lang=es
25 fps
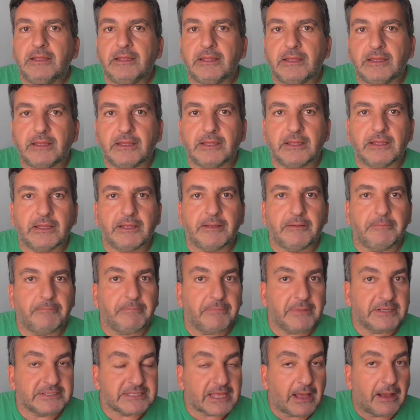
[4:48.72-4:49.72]

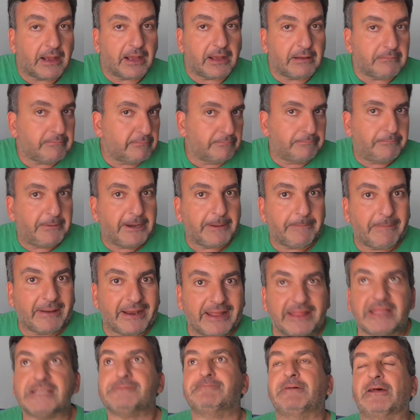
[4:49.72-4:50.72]
Eh, están
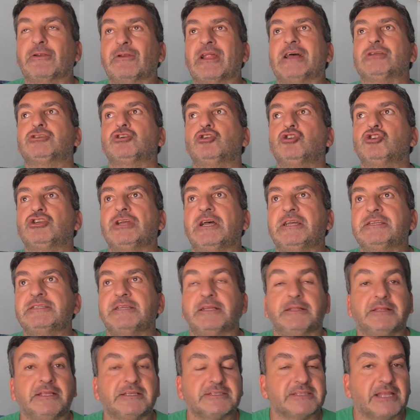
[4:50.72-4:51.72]
preparadas para unas
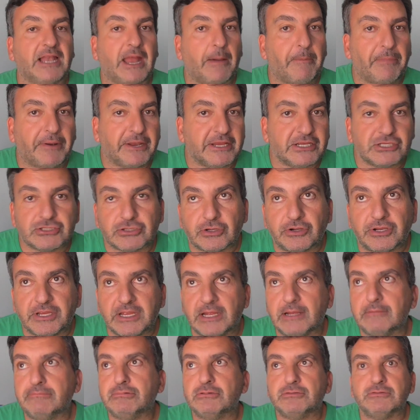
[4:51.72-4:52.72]
cosas desde la
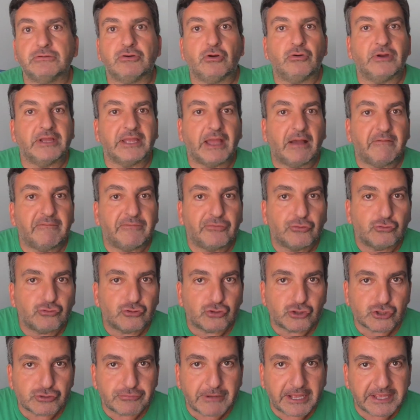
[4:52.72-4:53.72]
prehistoria, pues cogían
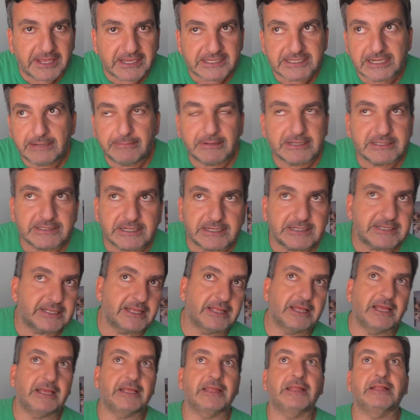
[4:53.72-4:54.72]
frutos, vallas silvestres,
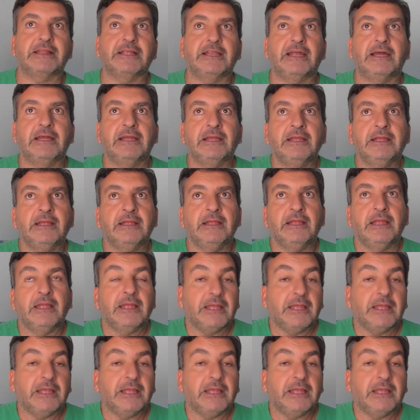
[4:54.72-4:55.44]
etcétera,